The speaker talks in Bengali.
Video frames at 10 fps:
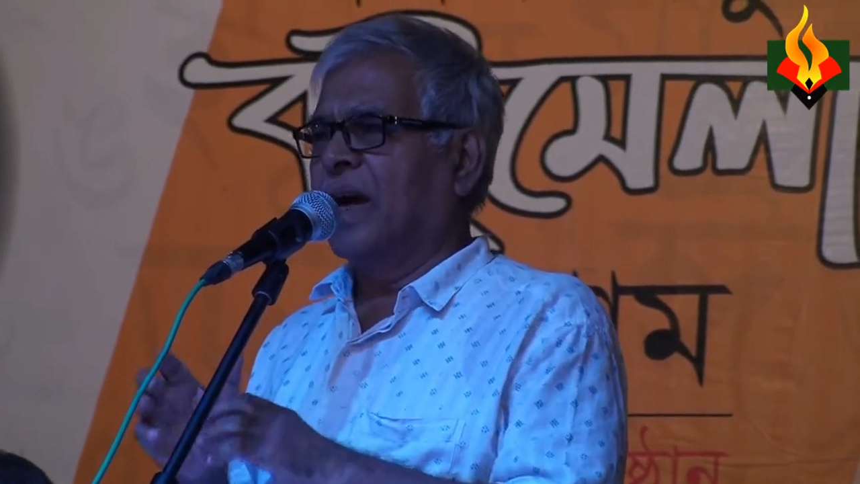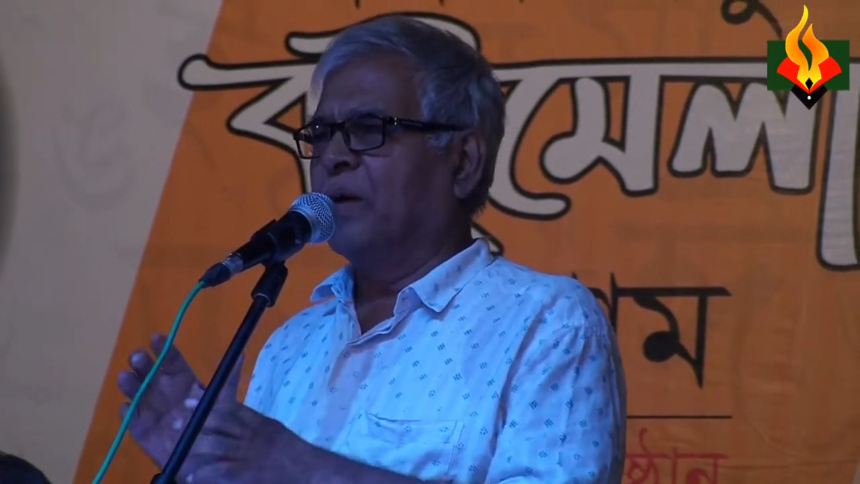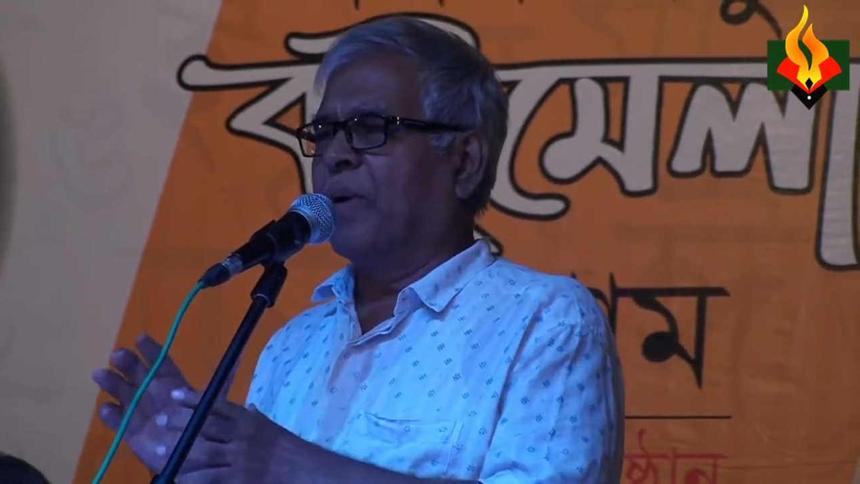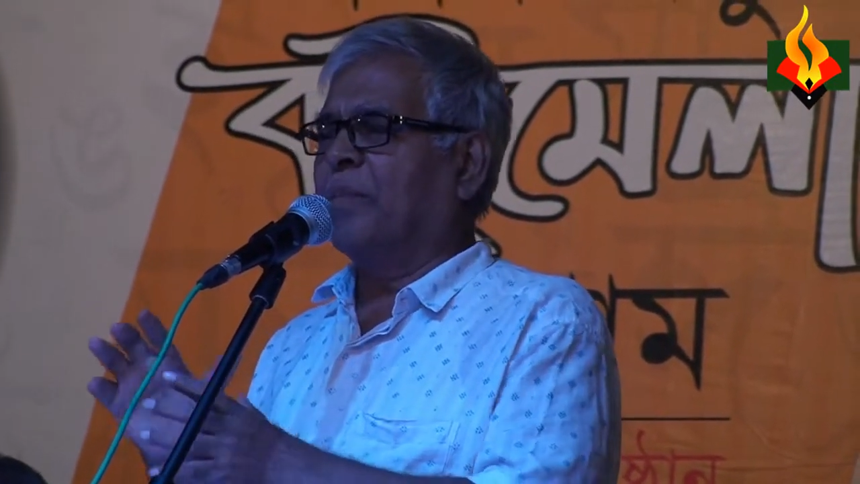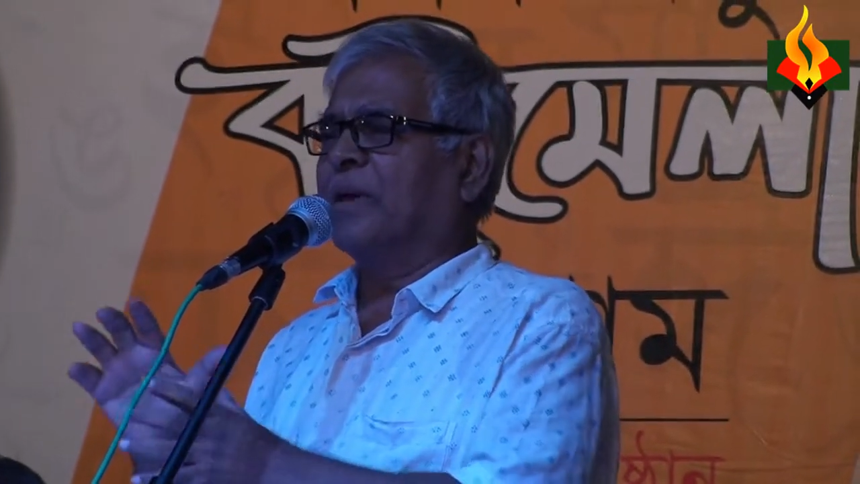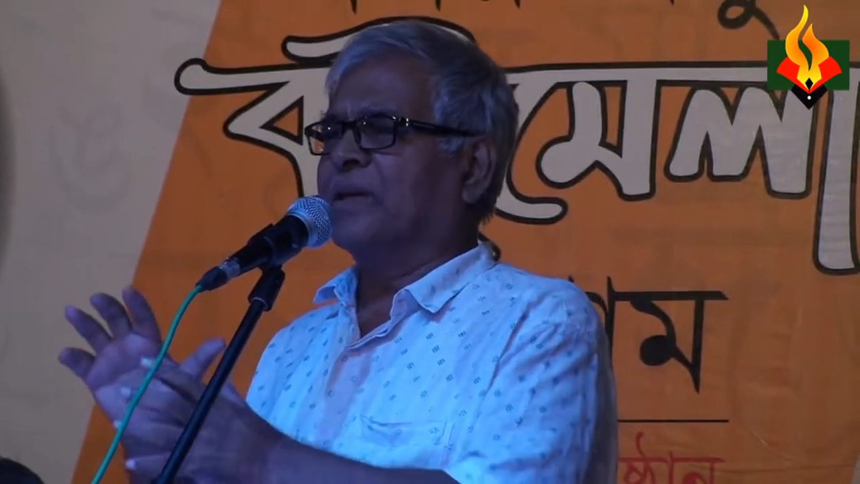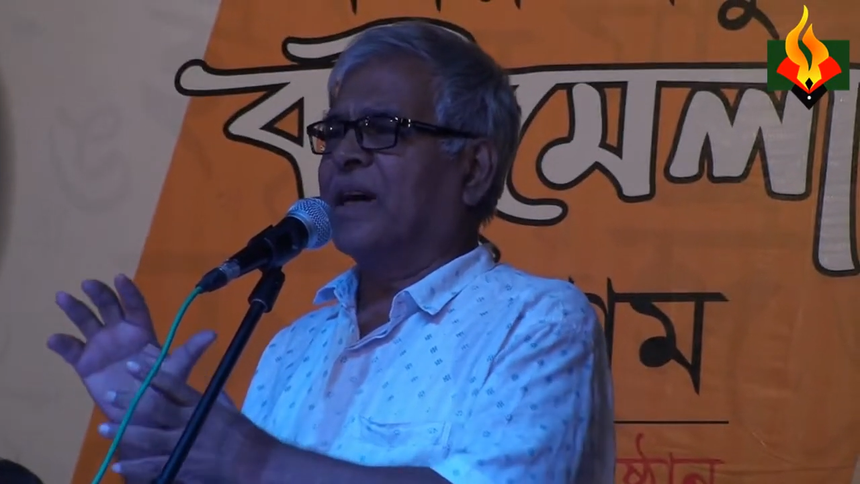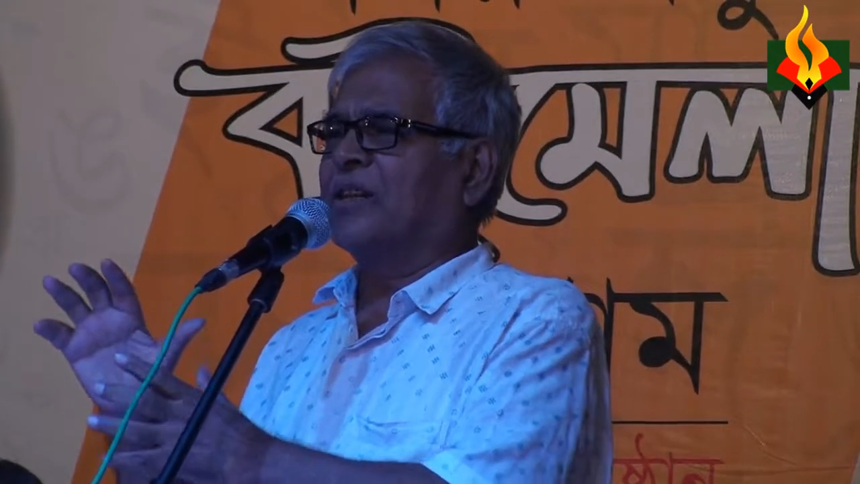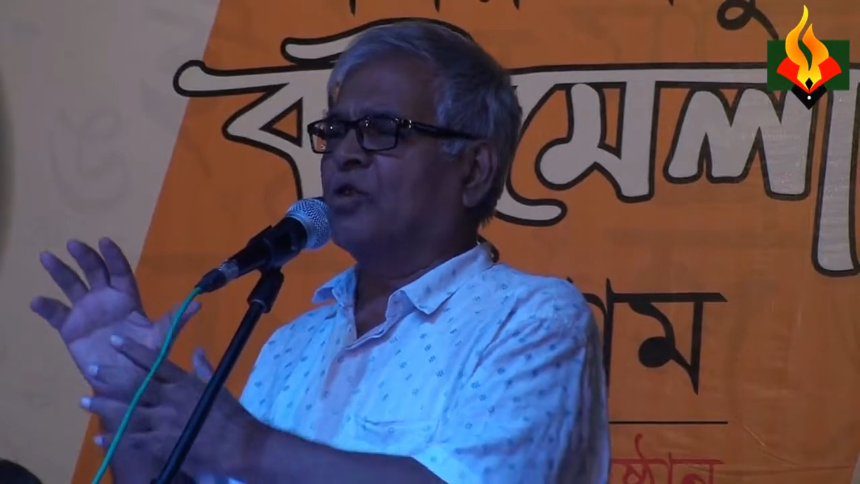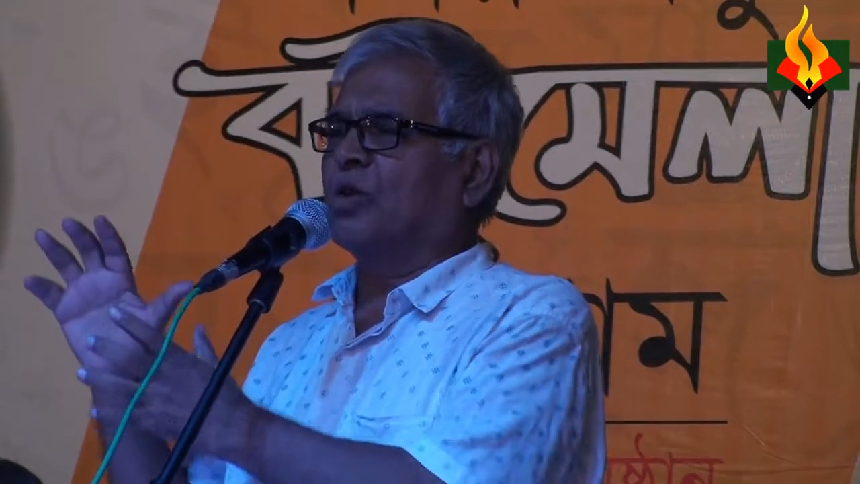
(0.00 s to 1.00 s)
এইভাবে
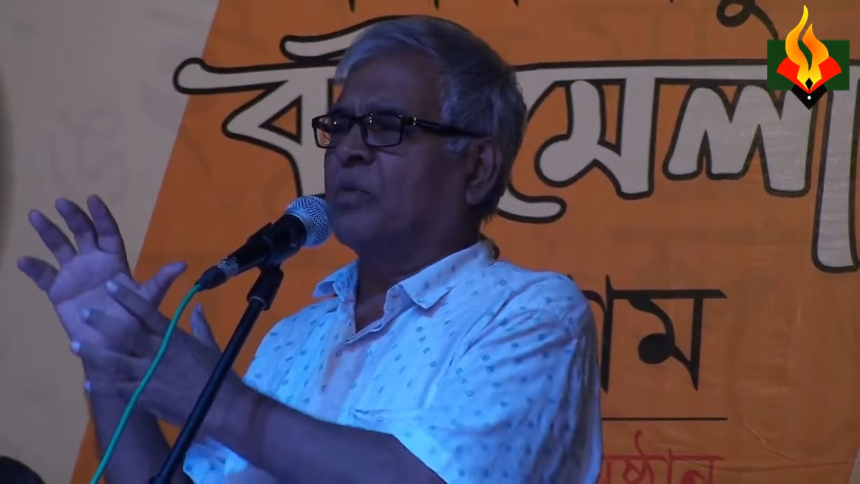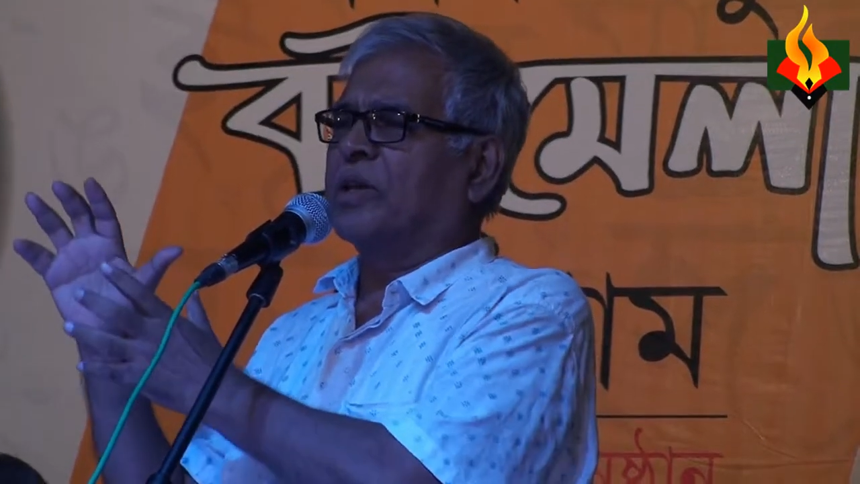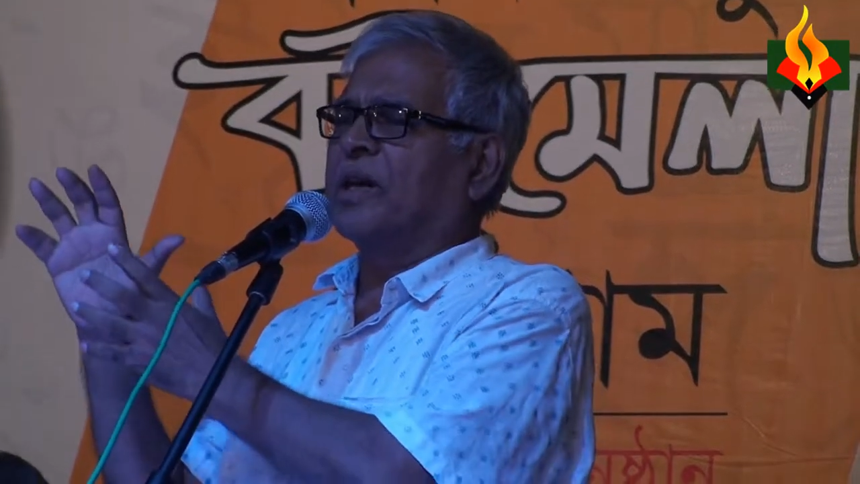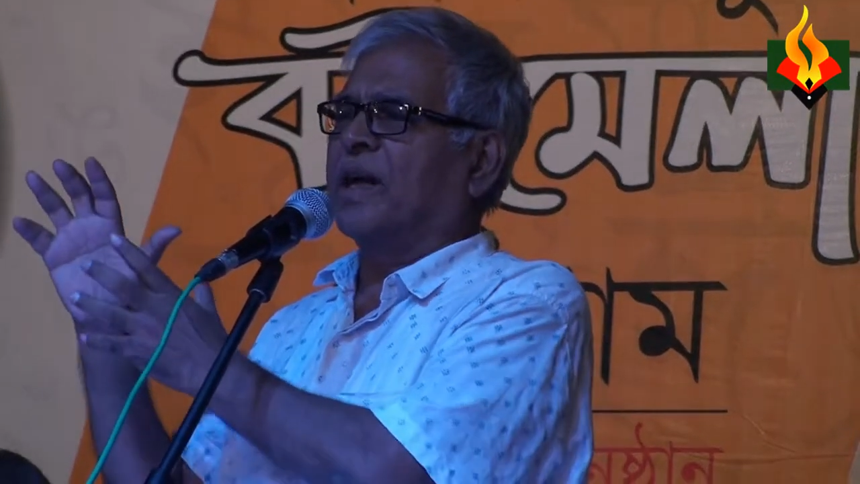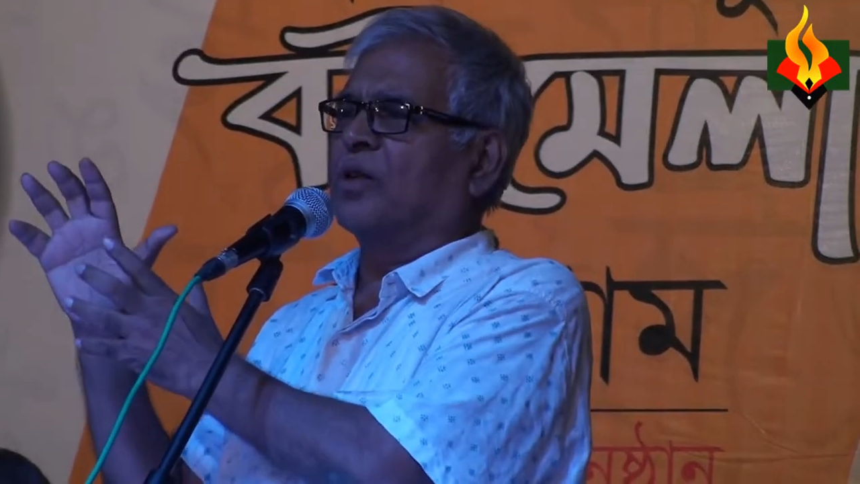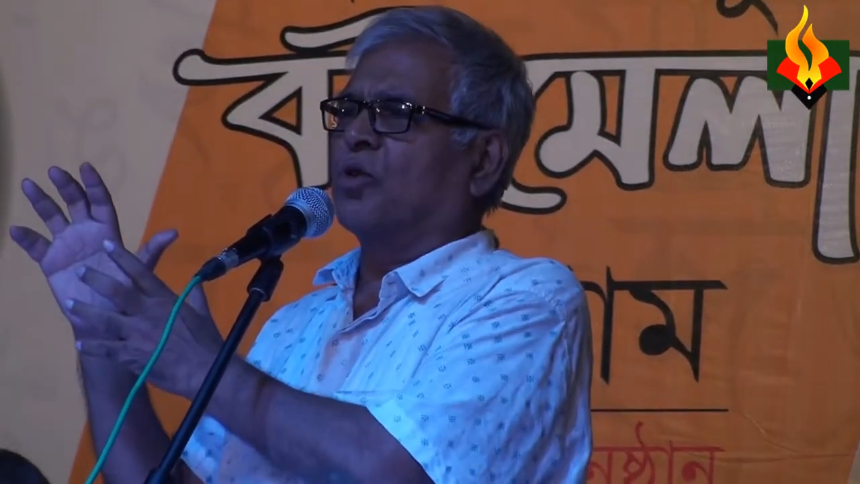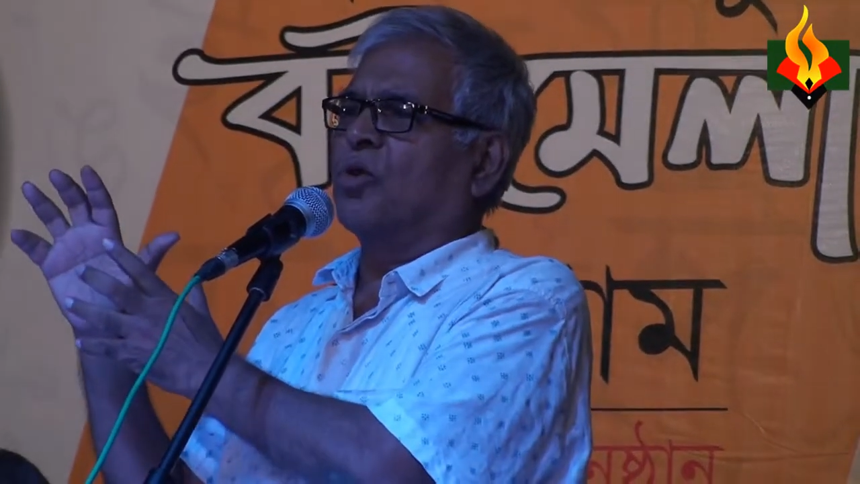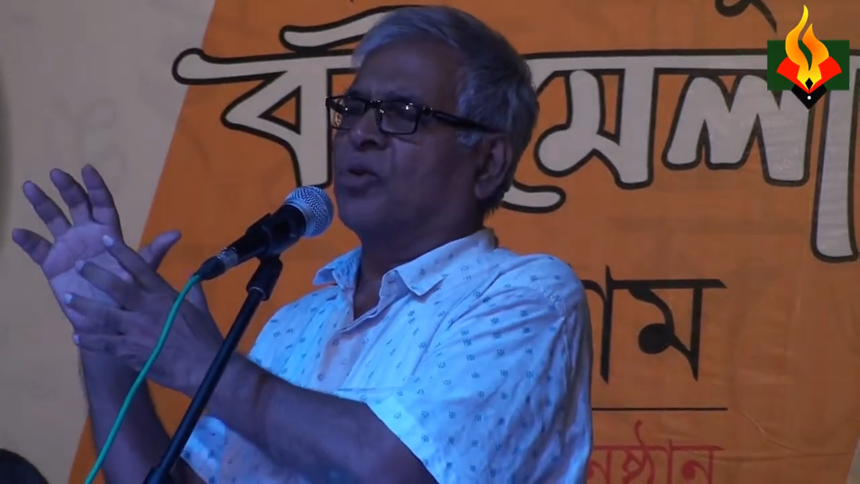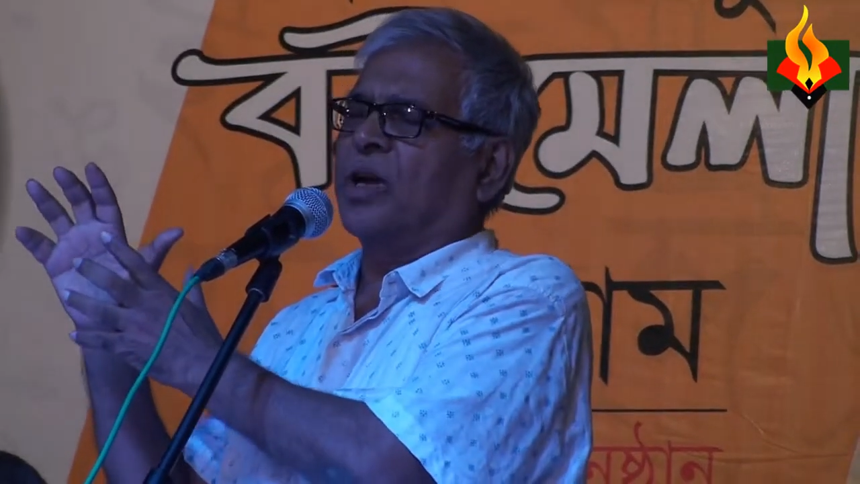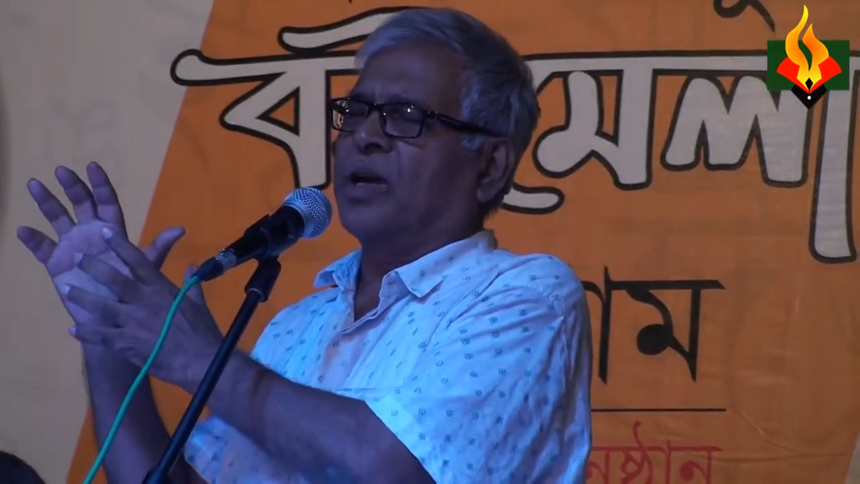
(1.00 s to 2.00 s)
জাতীয়তাবাদী
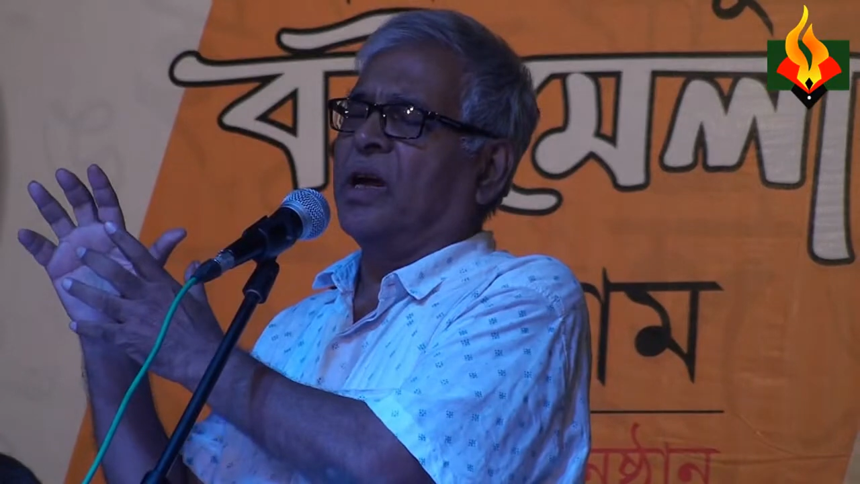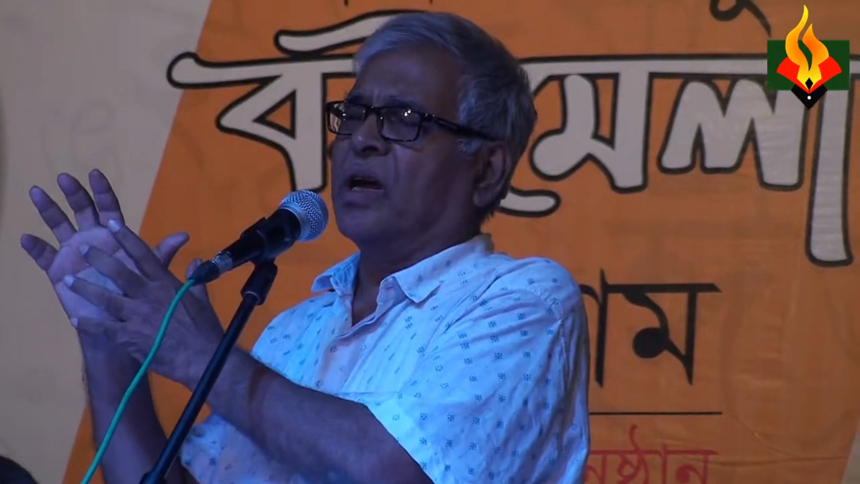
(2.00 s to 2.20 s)
আন্দোলনটাই